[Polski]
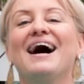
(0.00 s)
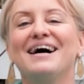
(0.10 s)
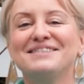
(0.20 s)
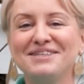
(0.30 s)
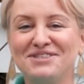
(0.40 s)

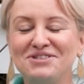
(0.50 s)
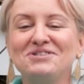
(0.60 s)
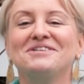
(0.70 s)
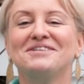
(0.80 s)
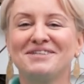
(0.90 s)
A za
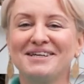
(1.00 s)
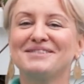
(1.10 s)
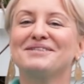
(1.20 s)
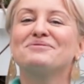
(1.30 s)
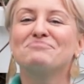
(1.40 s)
dziś jeszcze
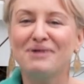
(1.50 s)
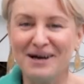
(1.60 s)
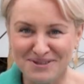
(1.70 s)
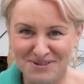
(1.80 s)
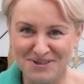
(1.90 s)
raz
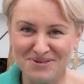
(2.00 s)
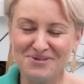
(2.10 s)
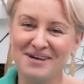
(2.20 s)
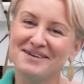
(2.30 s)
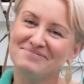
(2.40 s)
bardzo
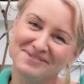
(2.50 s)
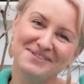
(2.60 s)
dziękuję.